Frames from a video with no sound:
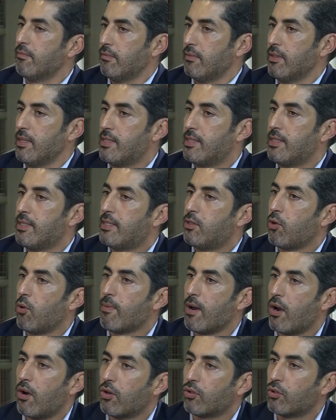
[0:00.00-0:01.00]
est ici au
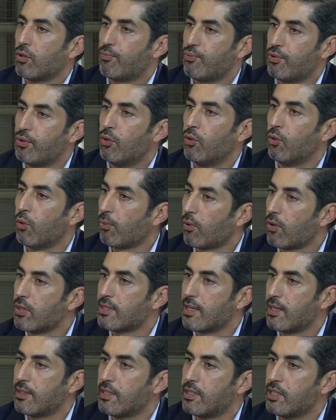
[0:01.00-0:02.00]
Maroc depuis de
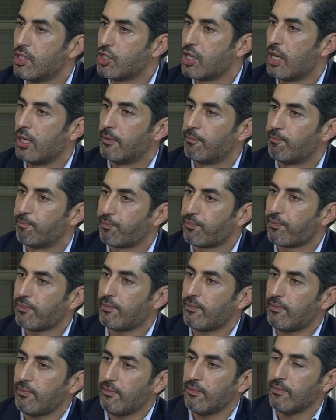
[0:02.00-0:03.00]
nombreuses années déjà.
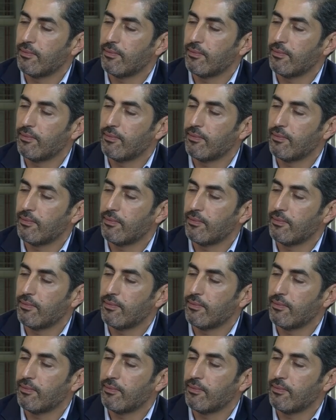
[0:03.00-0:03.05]
Exactement. Donc